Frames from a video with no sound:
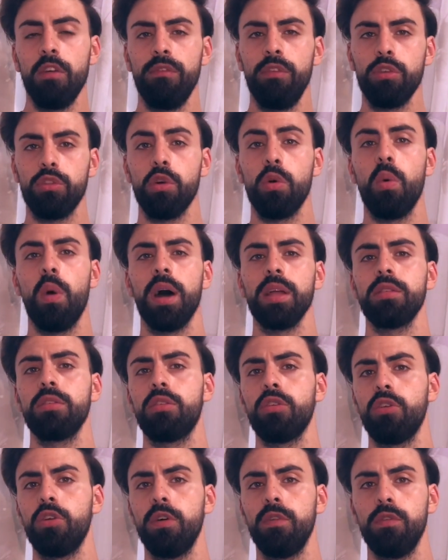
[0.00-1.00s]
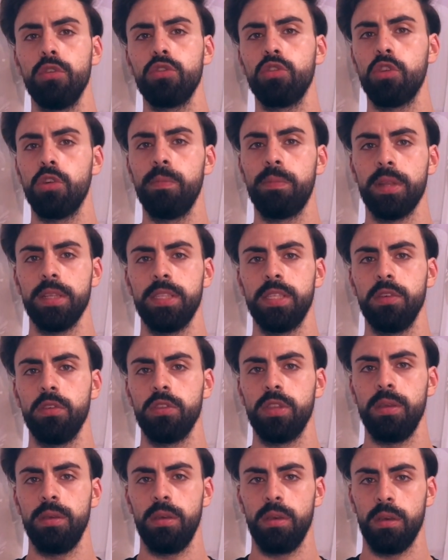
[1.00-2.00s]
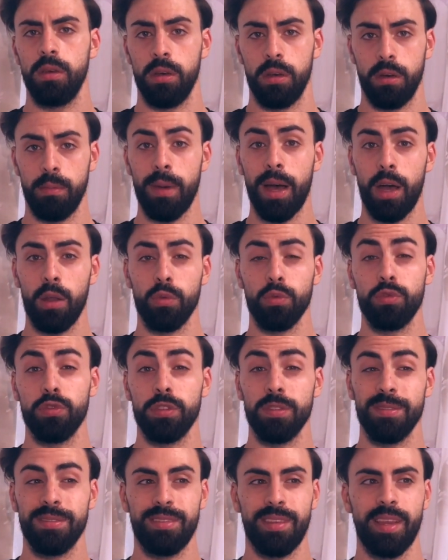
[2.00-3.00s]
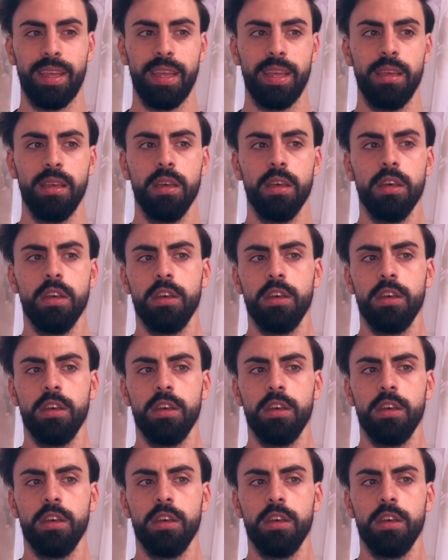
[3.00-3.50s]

voto 4, voto comprensivo di eh, Malus 3,